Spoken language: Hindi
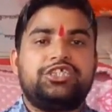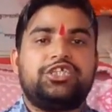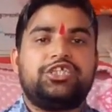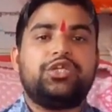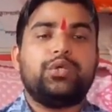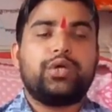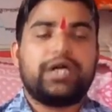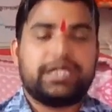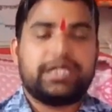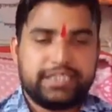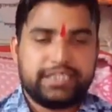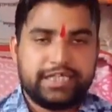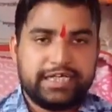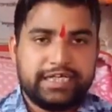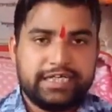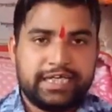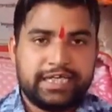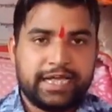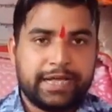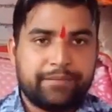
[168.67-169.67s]
शुरू कर दी
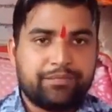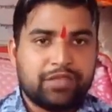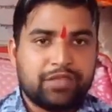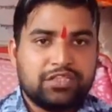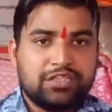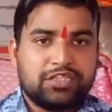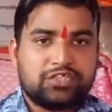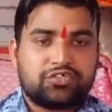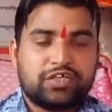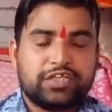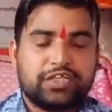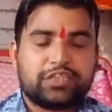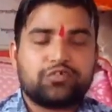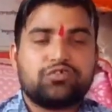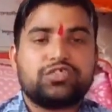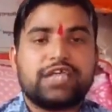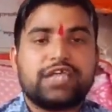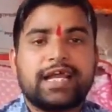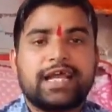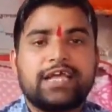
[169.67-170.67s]
गई है तो चुके
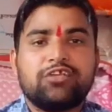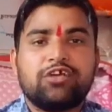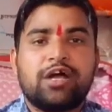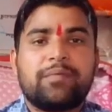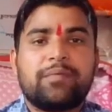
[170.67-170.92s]
कुछ जानकारी जो